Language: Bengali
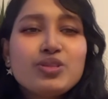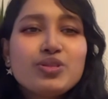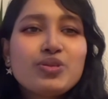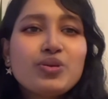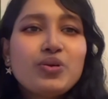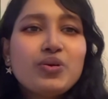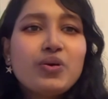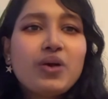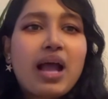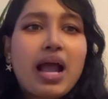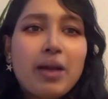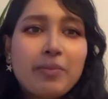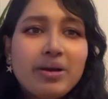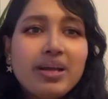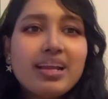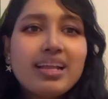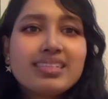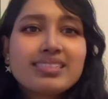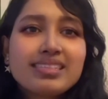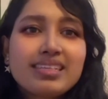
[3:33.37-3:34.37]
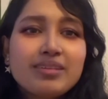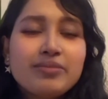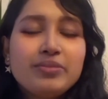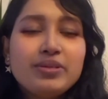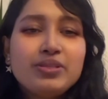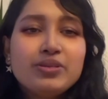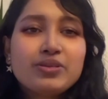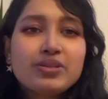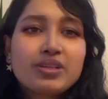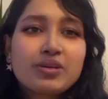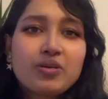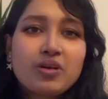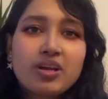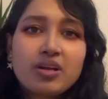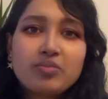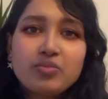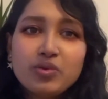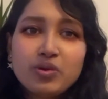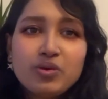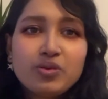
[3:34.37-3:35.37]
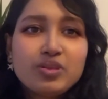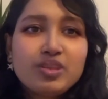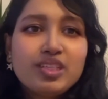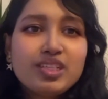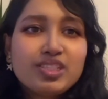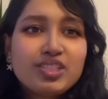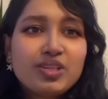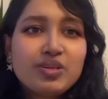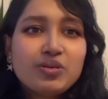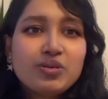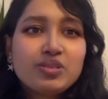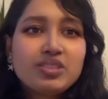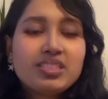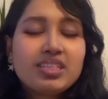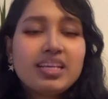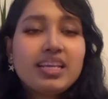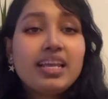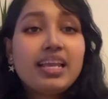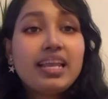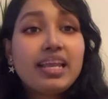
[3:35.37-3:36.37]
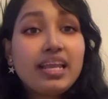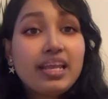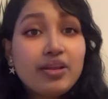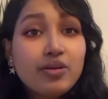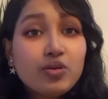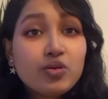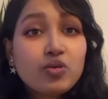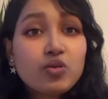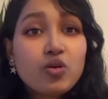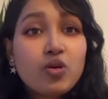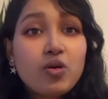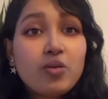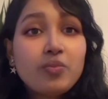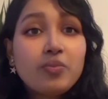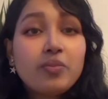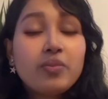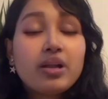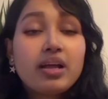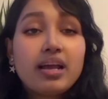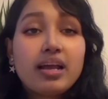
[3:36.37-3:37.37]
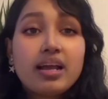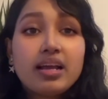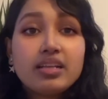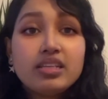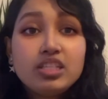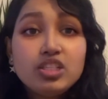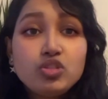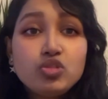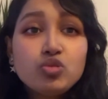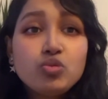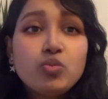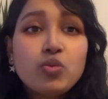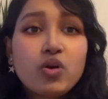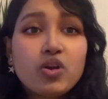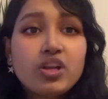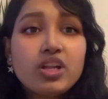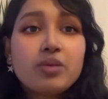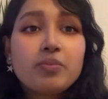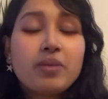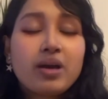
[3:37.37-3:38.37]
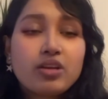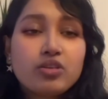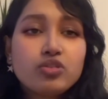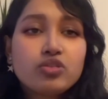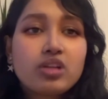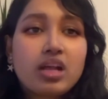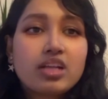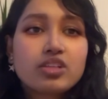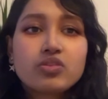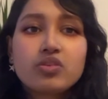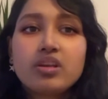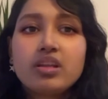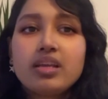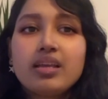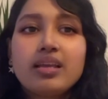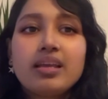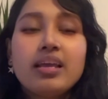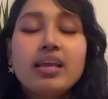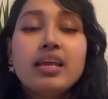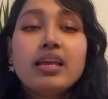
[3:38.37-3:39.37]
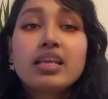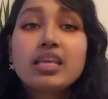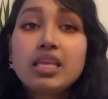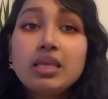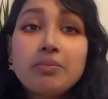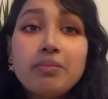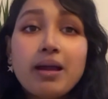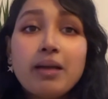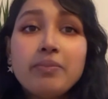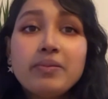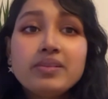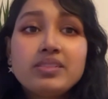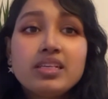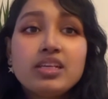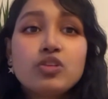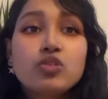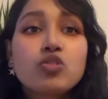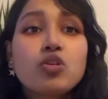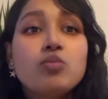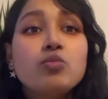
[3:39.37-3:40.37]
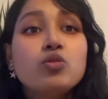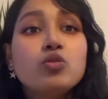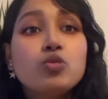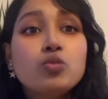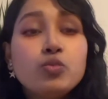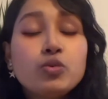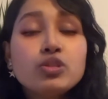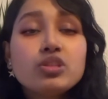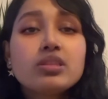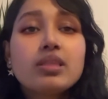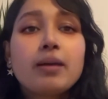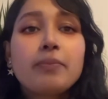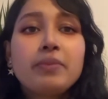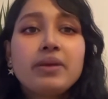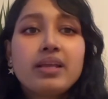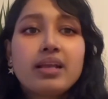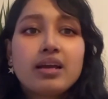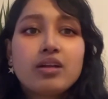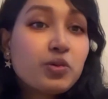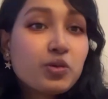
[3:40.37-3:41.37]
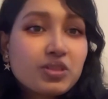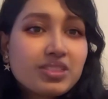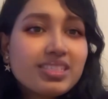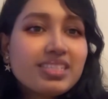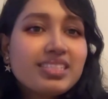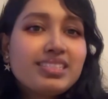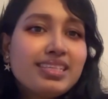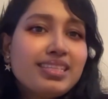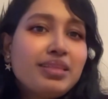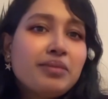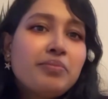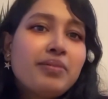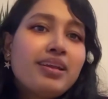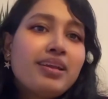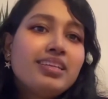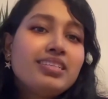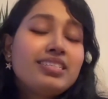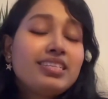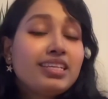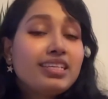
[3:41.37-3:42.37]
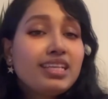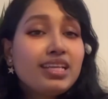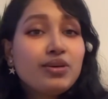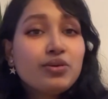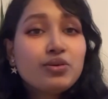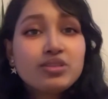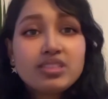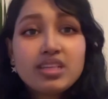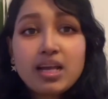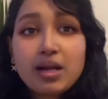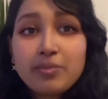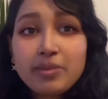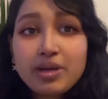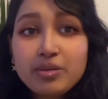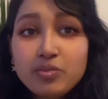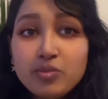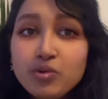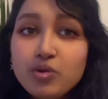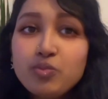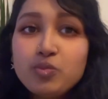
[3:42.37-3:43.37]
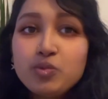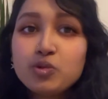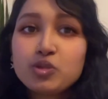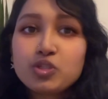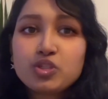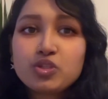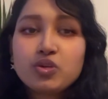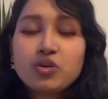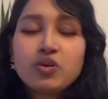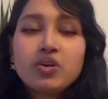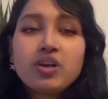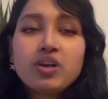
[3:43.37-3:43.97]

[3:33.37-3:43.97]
সো আমার আজকের ভিডিওটা করার মূল উদ্দেশ্য হচ্ছে এইরকম নিচু মনের মানুষ আসলে কিভাবে যে এরকম উপস্থাপিকা পর্যায়ে যেতে পারে সেটাই হচ্ছে আমার মূল প্রশ্ন